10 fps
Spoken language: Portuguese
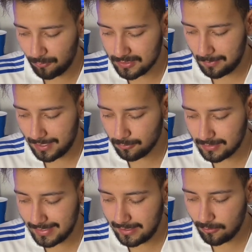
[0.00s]
E o outro é para o
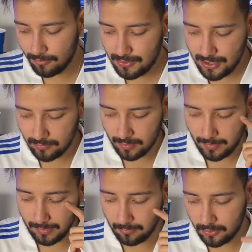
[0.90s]
Clay Coutinho
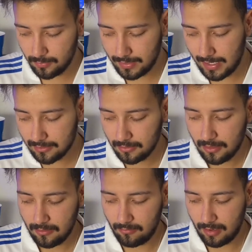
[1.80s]
também, muito obrigado,
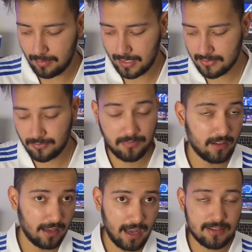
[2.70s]
um abraço
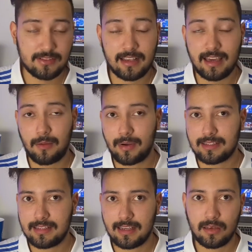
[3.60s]
Caso você queira
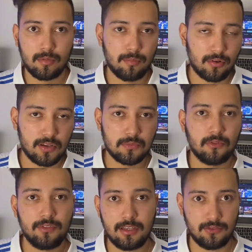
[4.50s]
aparecer aqui no meu
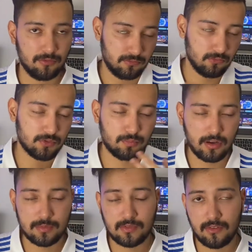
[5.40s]
próximo vídeo, os
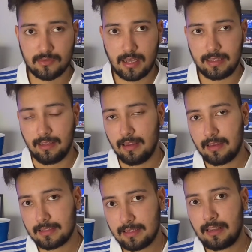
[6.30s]
próximos vão sair
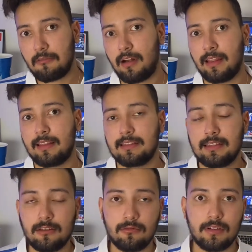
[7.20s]

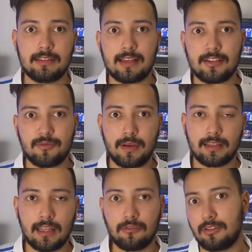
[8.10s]
5h45 e
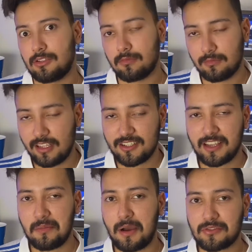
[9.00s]
7h30 da noite. Deixa
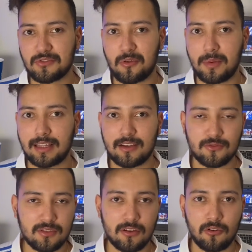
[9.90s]
aqui embaixo nos comentários
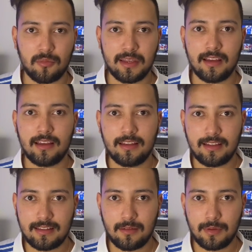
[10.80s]
o seu nome
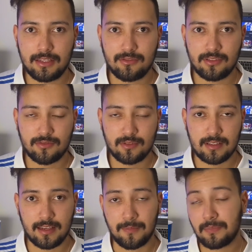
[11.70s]
e também de onde
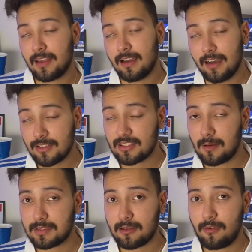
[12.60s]
você é. Antes de dar
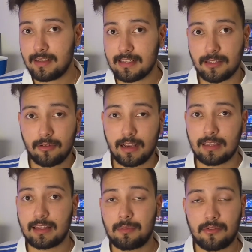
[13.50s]
uma sequência, tem um
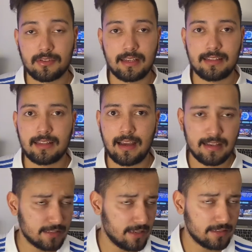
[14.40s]
recado aqui para vocês da
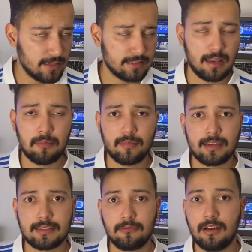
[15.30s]
SSS Game
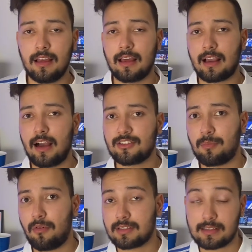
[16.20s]
Brasil. Caso de
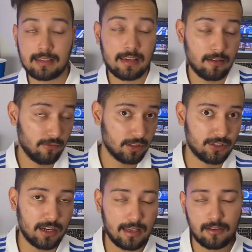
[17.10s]
apostas que eu vou
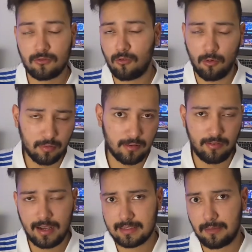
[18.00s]
deixar aqui como que
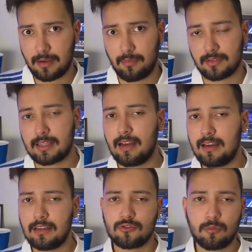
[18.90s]
faz, né, para
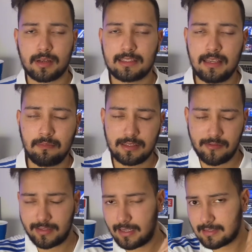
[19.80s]
apostar. Super simples,
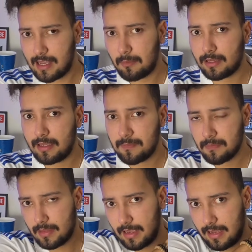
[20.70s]
eu entrei nessa aba aqui
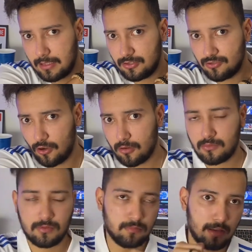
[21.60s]
é, de
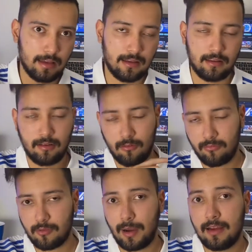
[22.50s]
jogos é, e
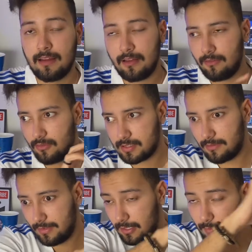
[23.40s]
confirmar.
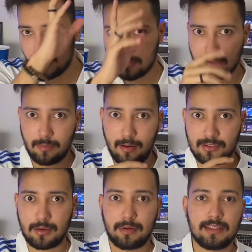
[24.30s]
Você vindo para essa outra
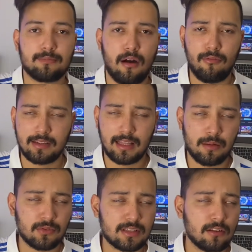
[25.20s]
página principal, vai estar tá
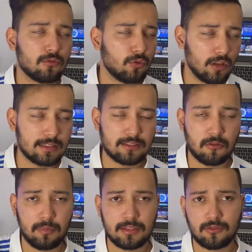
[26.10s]
lá mostrando todas as
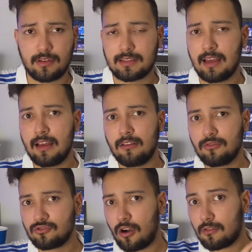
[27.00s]
competições
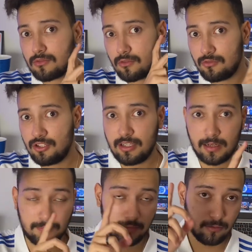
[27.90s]
dos jogos do
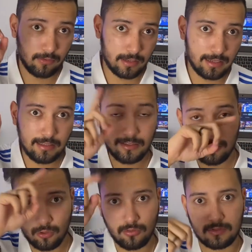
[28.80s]
dia. Eu fui aqui em
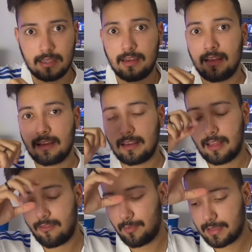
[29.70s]
todos, né? Que
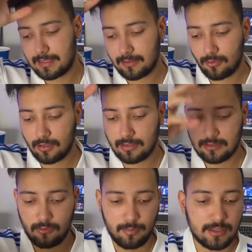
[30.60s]
lá vai aparecer todas
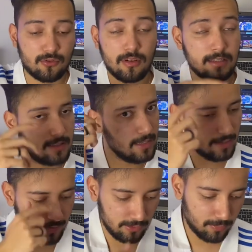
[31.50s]
as competições
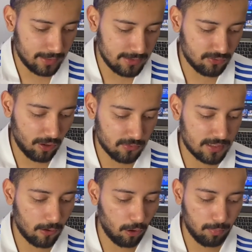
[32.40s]
e indo para esses jogos
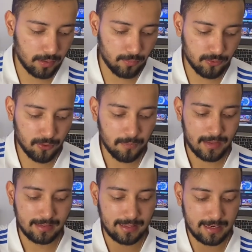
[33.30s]
da Copa do Mundo,
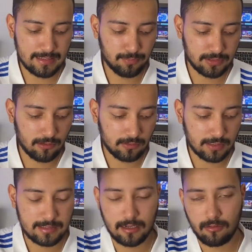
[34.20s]
tem na disputa do
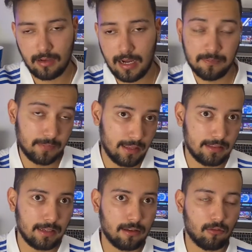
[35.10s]
terceiro lugar
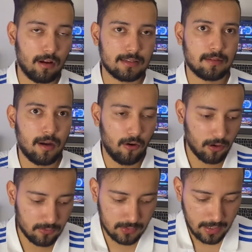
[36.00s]
entre Croácia e
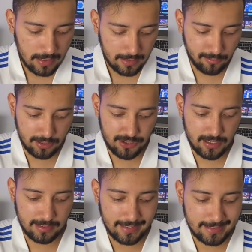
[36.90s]
Marrocos, que eu deixei
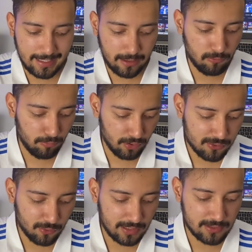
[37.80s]
aqui na tela com
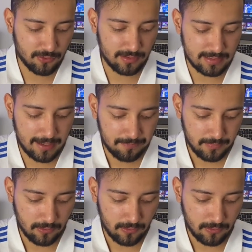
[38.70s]
boas cotações, né?